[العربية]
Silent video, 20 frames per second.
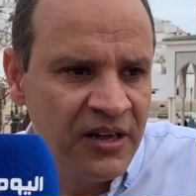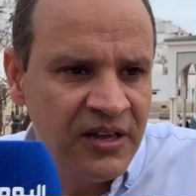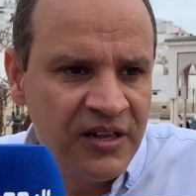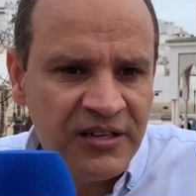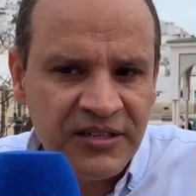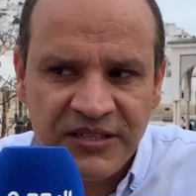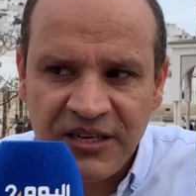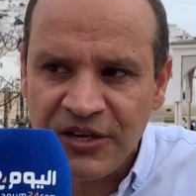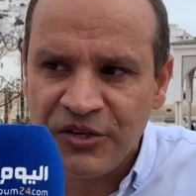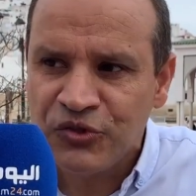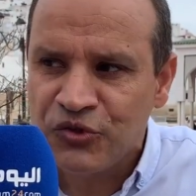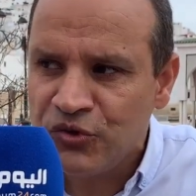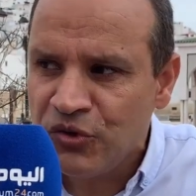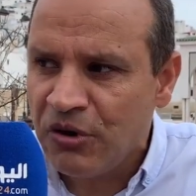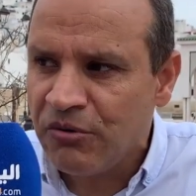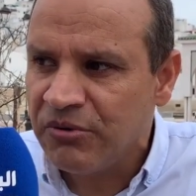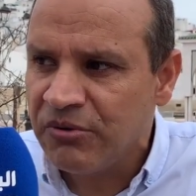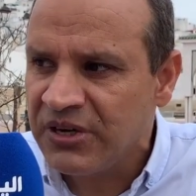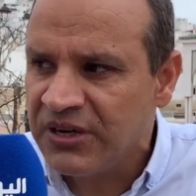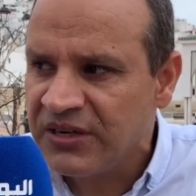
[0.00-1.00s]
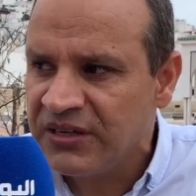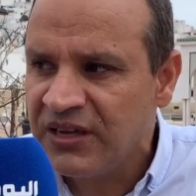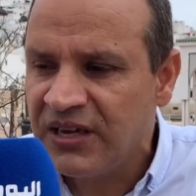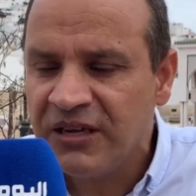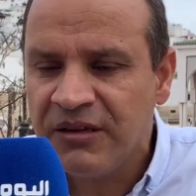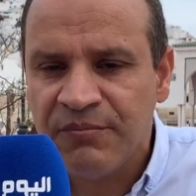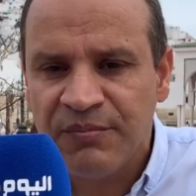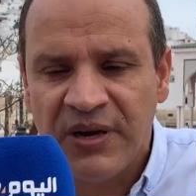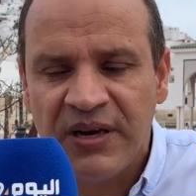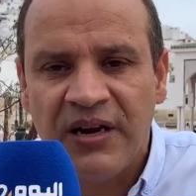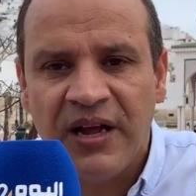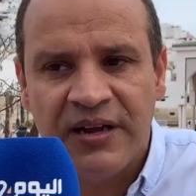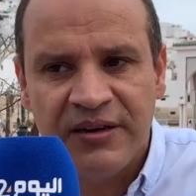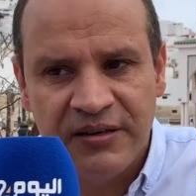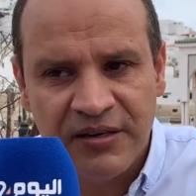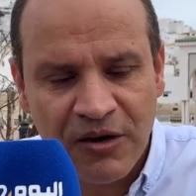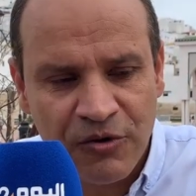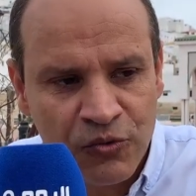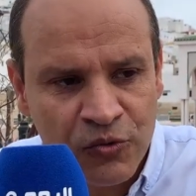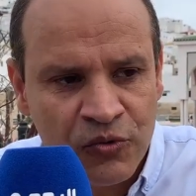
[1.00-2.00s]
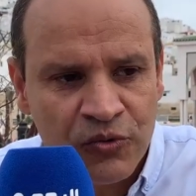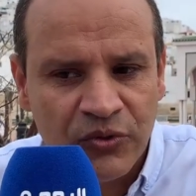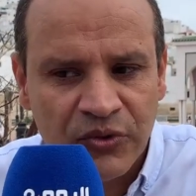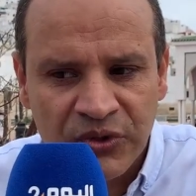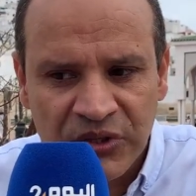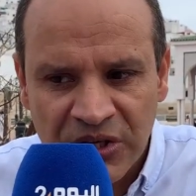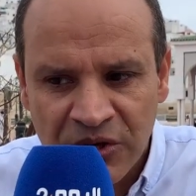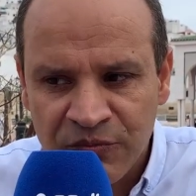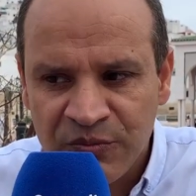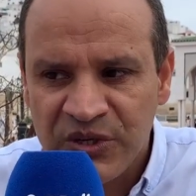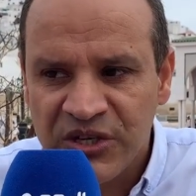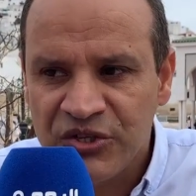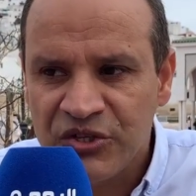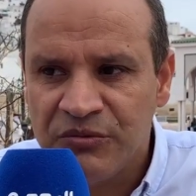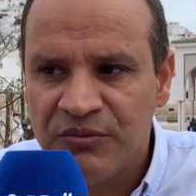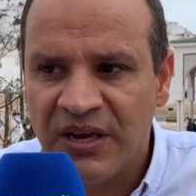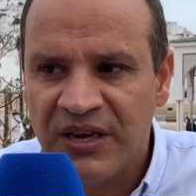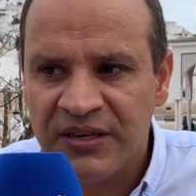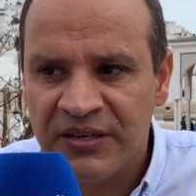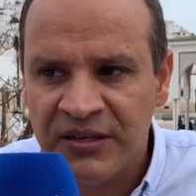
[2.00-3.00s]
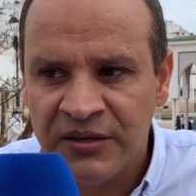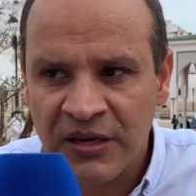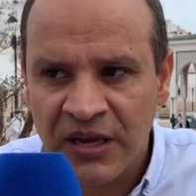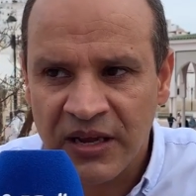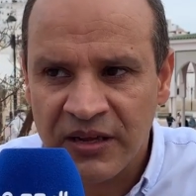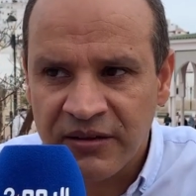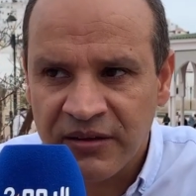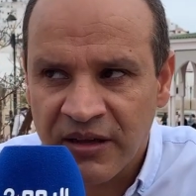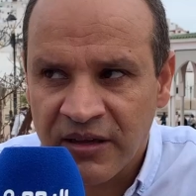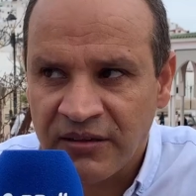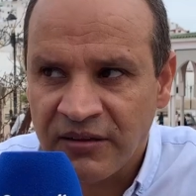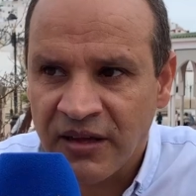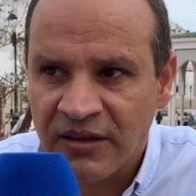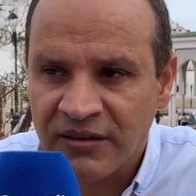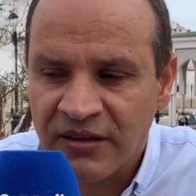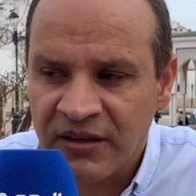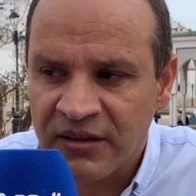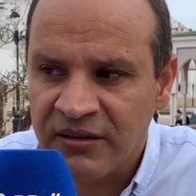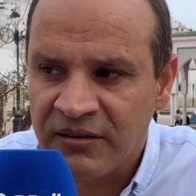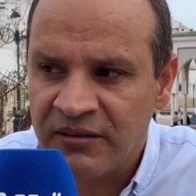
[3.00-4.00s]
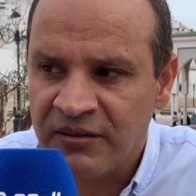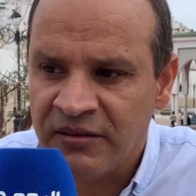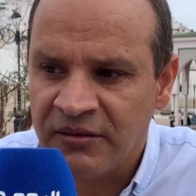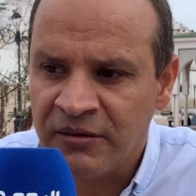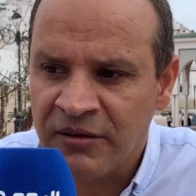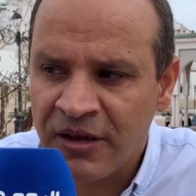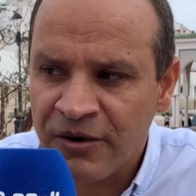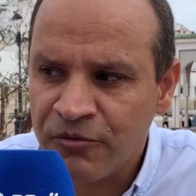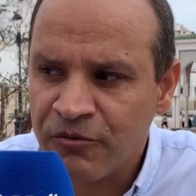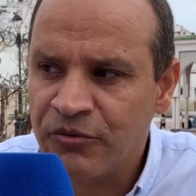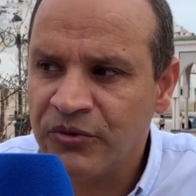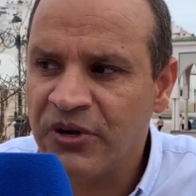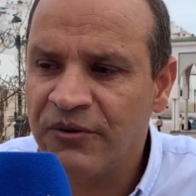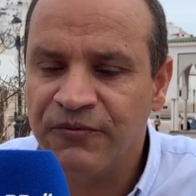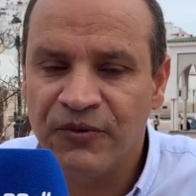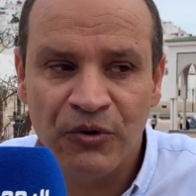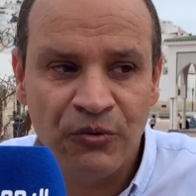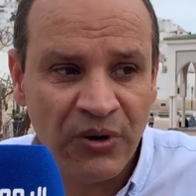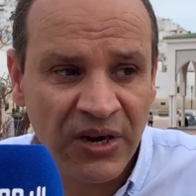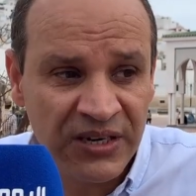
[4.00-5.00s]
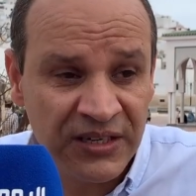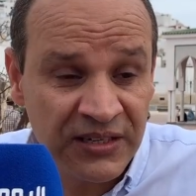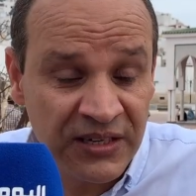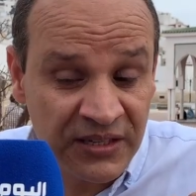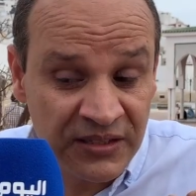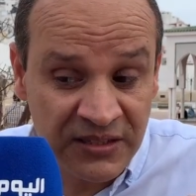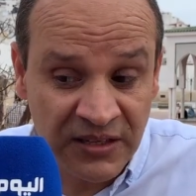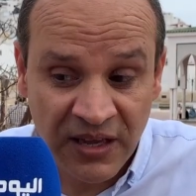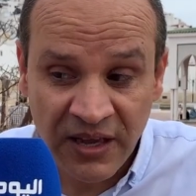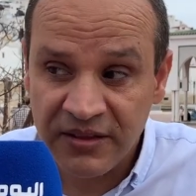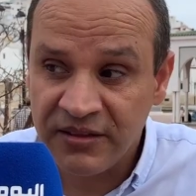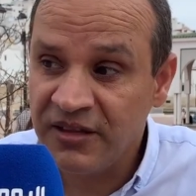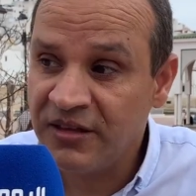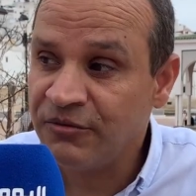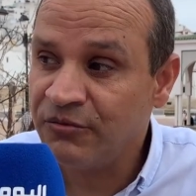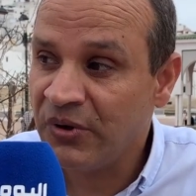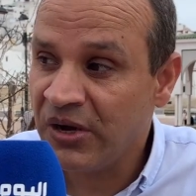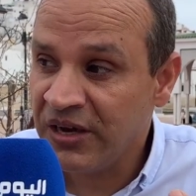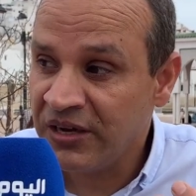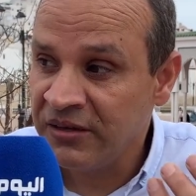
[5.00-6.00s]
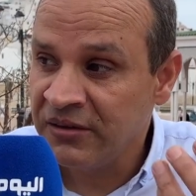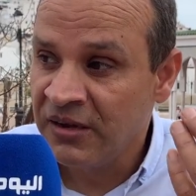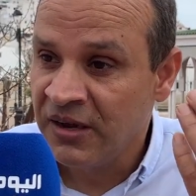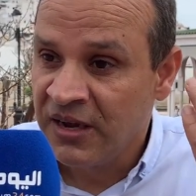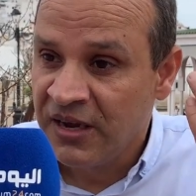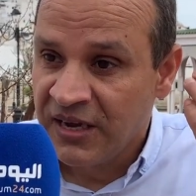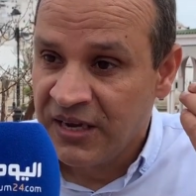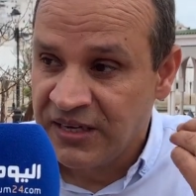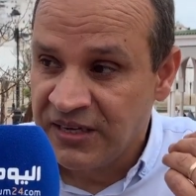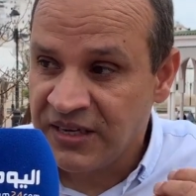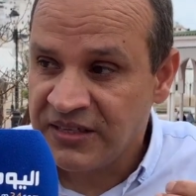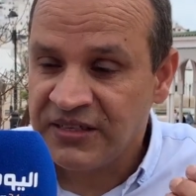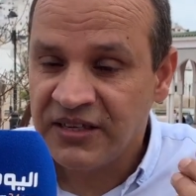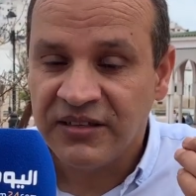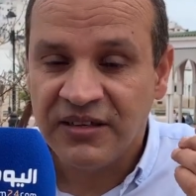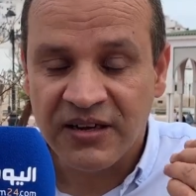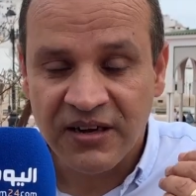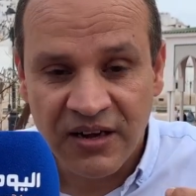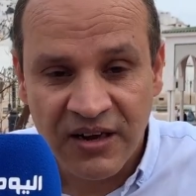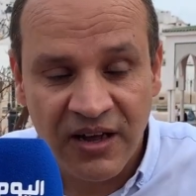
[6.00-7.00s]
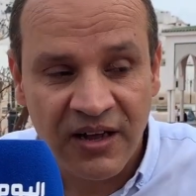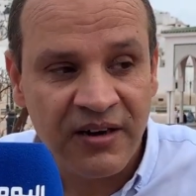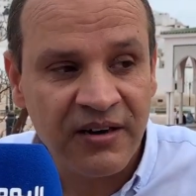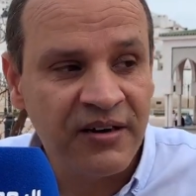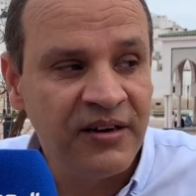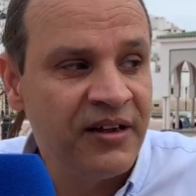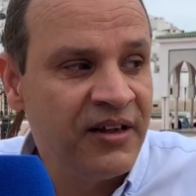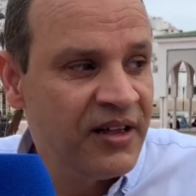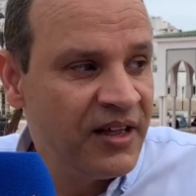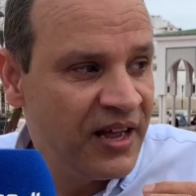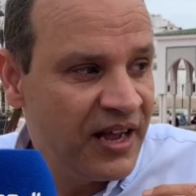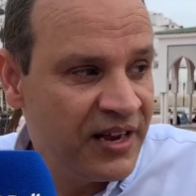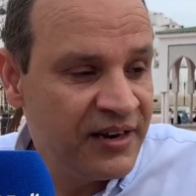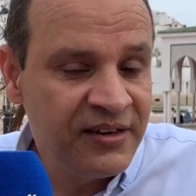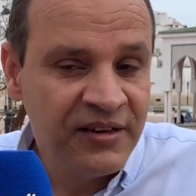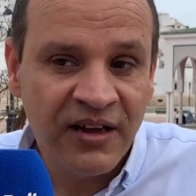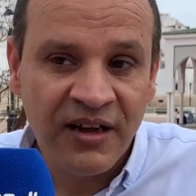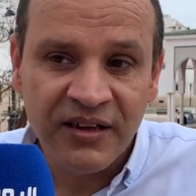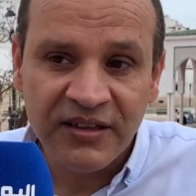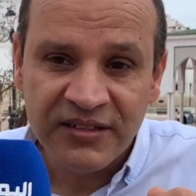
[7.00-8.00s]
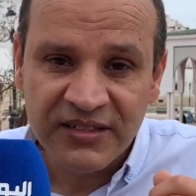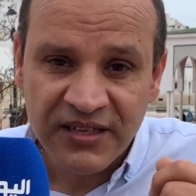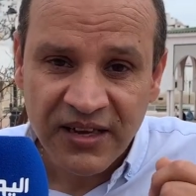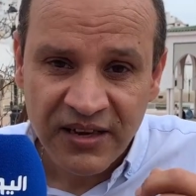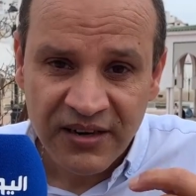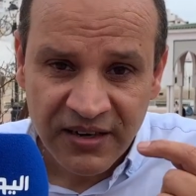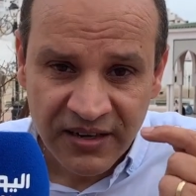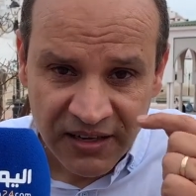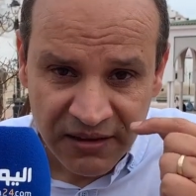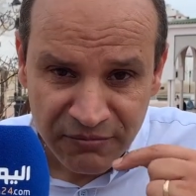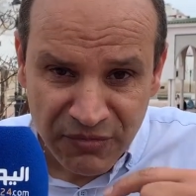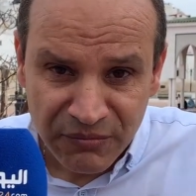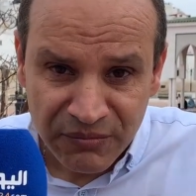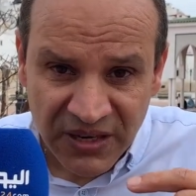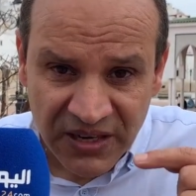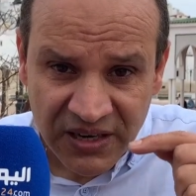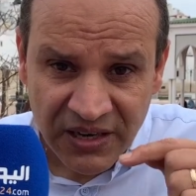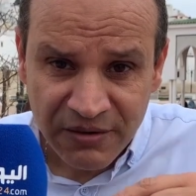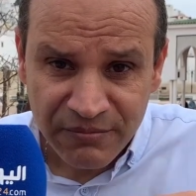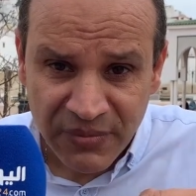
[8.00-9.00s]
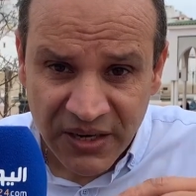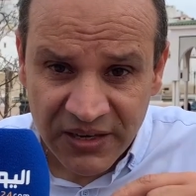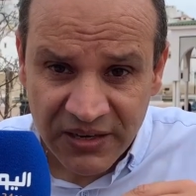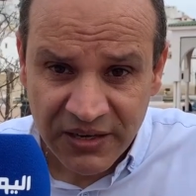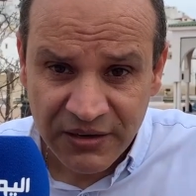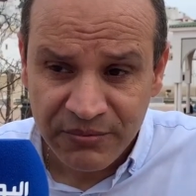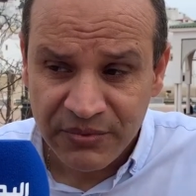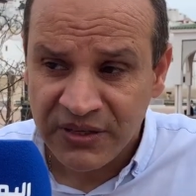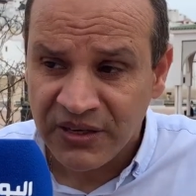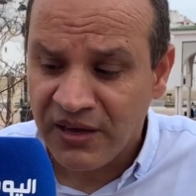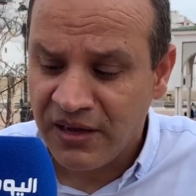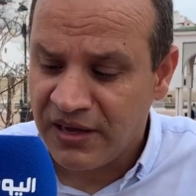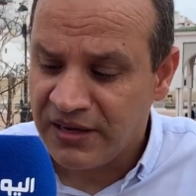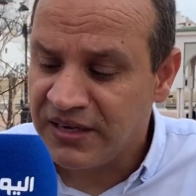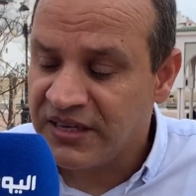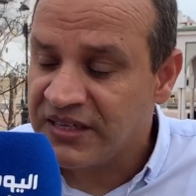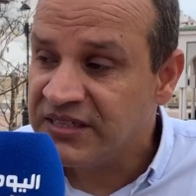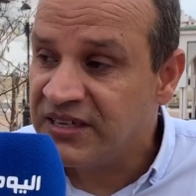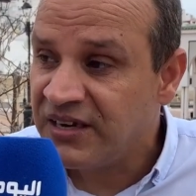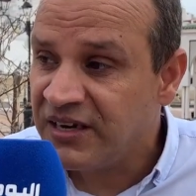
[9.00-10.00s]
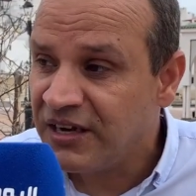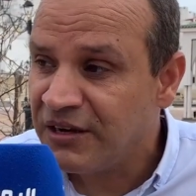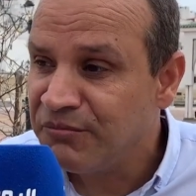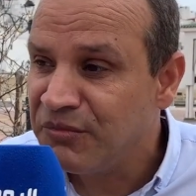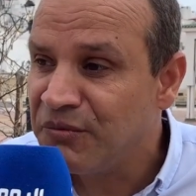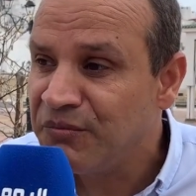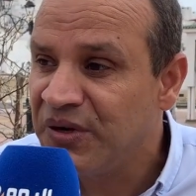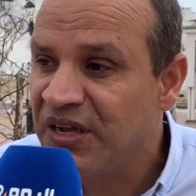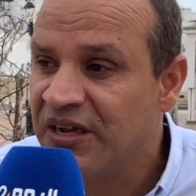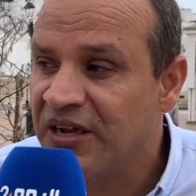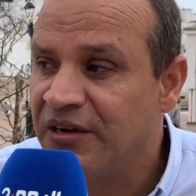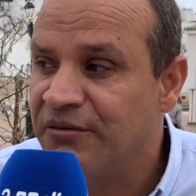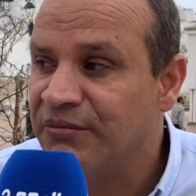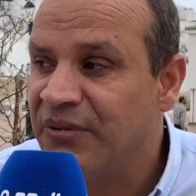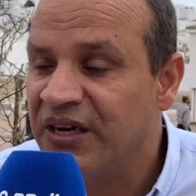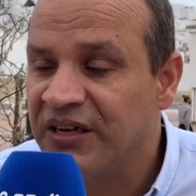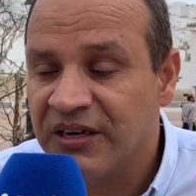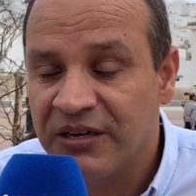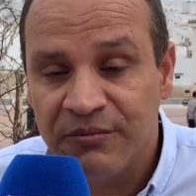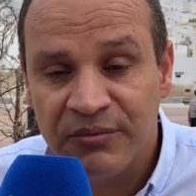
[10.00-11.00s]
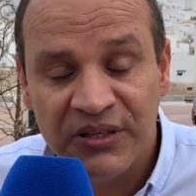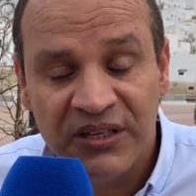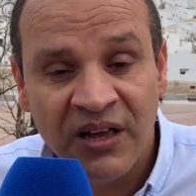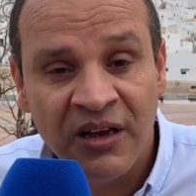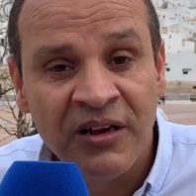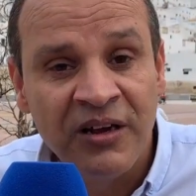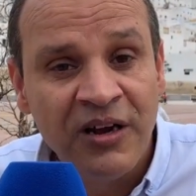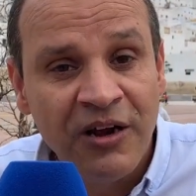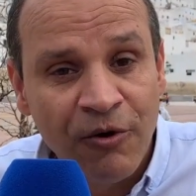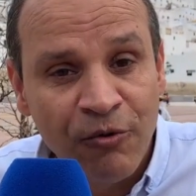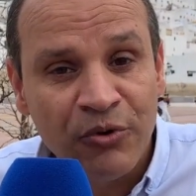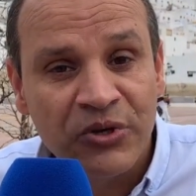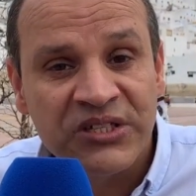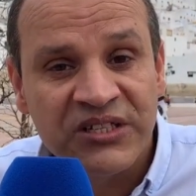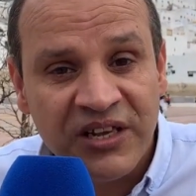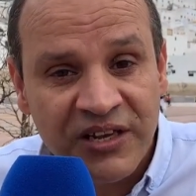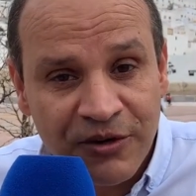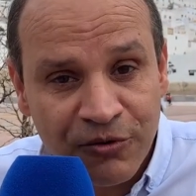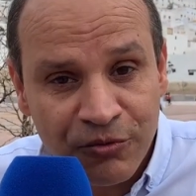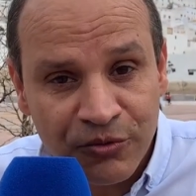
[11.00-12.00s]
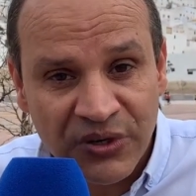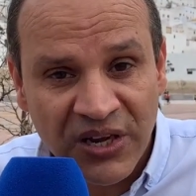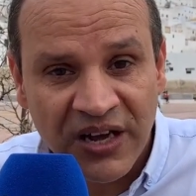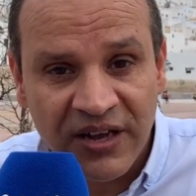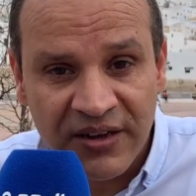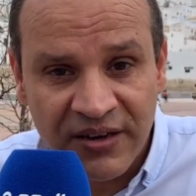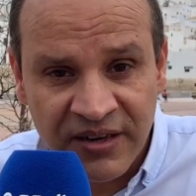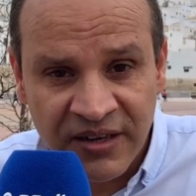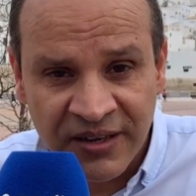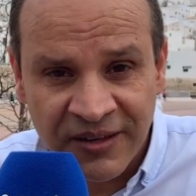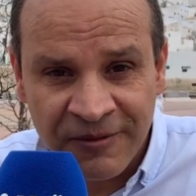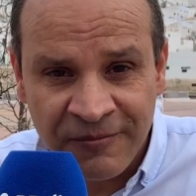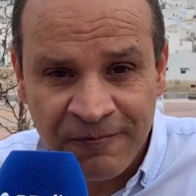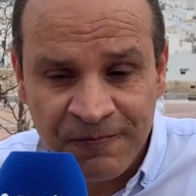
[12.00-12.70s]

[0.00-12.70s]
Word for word: التنزه أو غير ذلك بل أنه يوم يجب أن نركن فيه وأن نتحدث وأن نتذكر أن تاريخ المملكة المغربية أن تاريخ المملكة المغربية هو تاريخ عريق